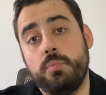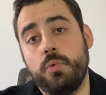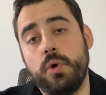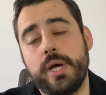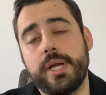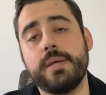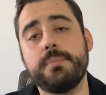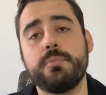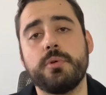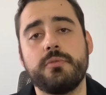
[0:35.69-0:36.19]

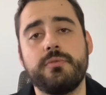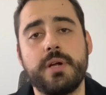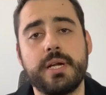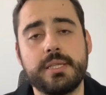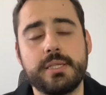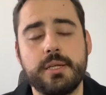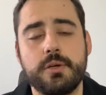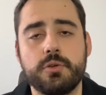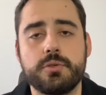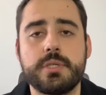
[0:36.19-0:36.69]
muere por
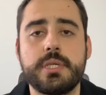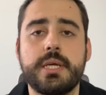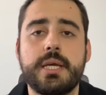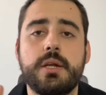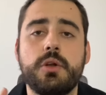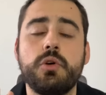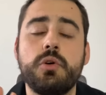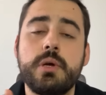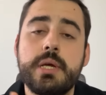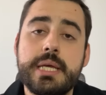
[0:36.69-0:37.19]
falta de
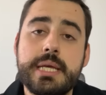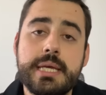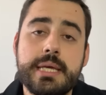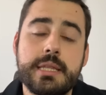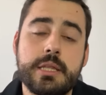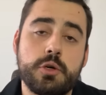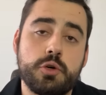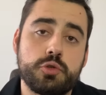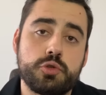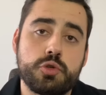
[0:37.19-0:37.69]
oxígeno y
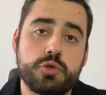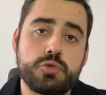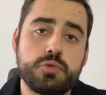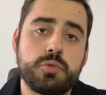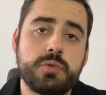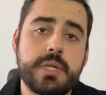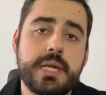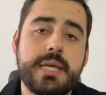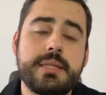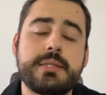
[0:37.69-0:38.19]
de otros
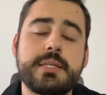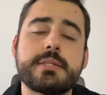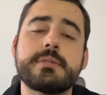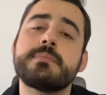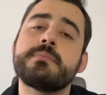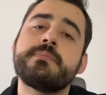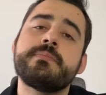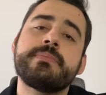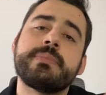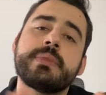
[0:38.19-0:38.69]
nutrientes.